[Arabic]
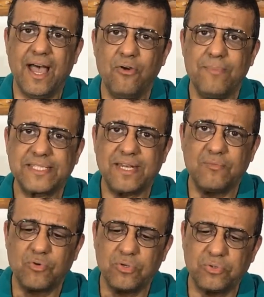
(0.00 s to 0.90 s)
او مثلا
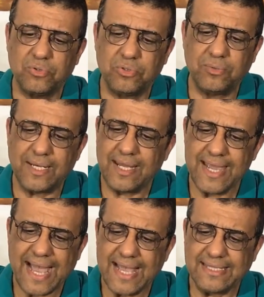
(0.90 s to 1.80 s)
ممكن تقول له والله
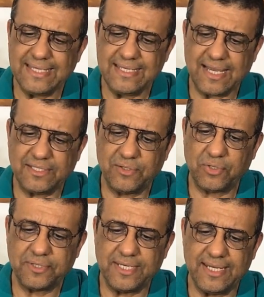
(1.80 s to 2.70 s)
عادي يعني
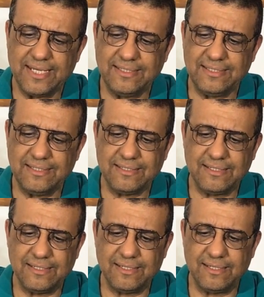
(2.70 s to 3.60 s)
رحت النادي
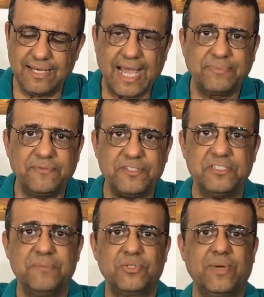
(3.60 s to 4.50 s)
آه، لعبت في
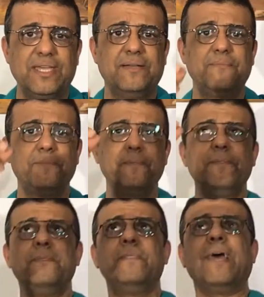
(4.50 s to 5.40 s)
الجيم شويه
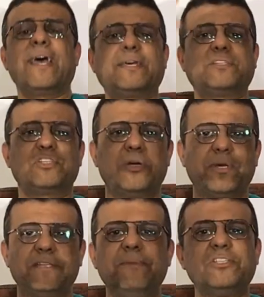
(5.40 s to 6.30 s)
اخدت
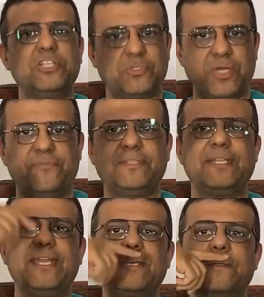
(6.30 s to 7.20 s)
شاور اتمشيت شويه في
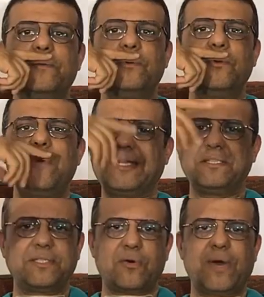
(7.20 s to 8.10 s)
التراك
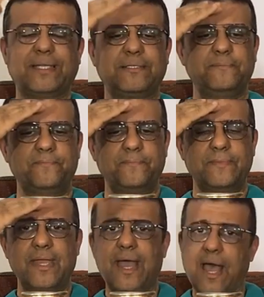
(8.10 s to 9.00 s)
وبعدين روحت
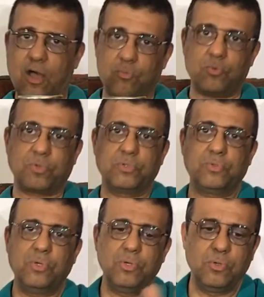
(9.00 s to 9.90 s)
او ممكن
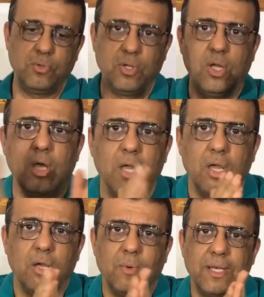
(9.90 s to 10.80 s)
تقول له
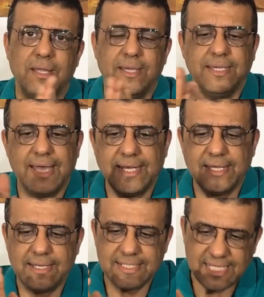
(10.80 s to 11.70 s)
والله
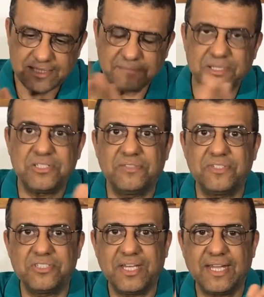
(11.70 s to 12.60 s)
انا نزلت اتمشيت في
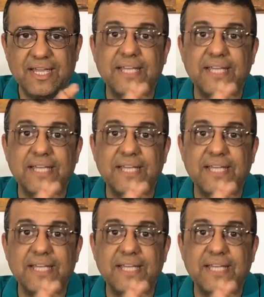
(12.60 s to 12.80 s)
الشارع